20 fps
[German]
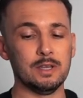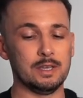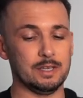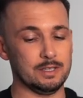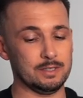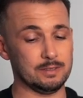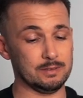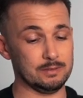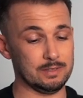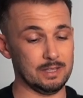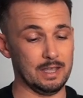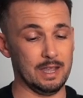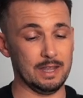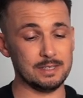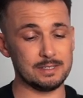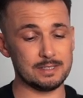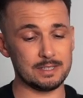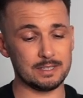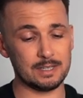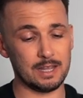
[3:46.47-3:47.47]
Ich, der
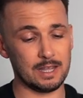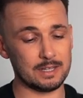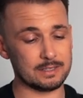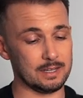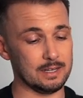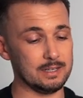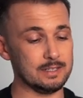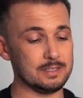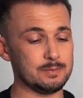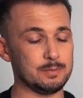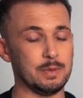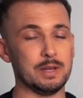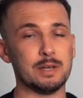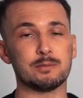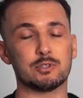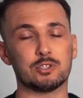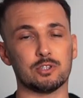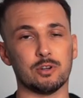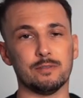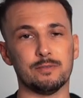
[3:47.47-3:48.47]
einzige Nachteil ist, bei dem
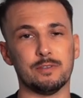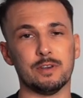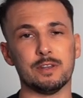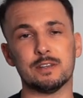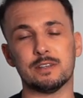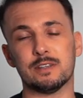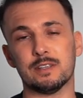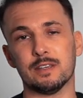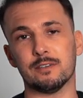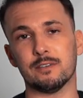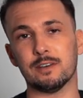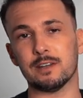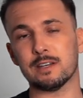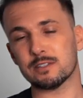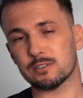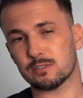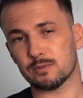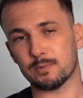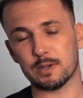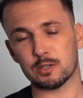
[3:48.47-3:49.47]
Stoff werdet ihr, wenn
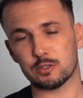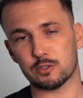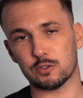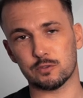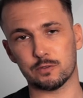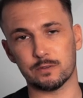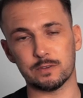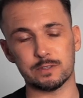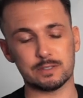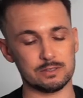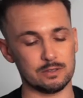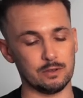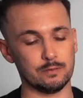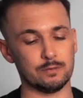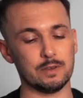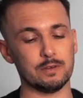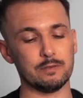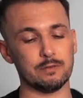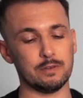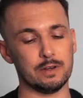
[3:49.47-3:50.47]
ihr zum Beispiel schwitzt, auf
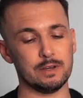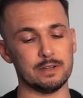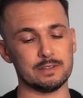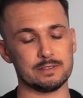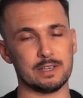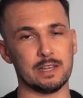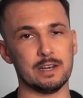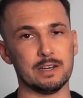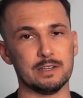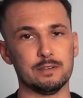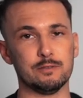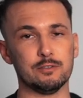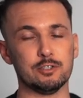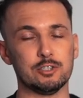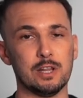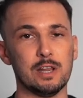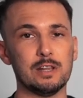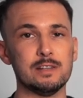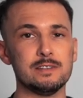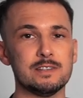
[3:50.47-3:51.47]
jeden Fall das relativ
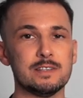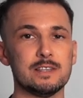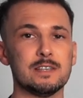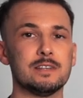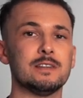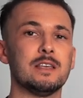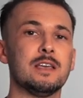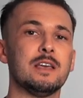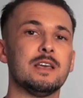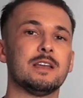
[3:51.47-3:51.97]
schnell sehen.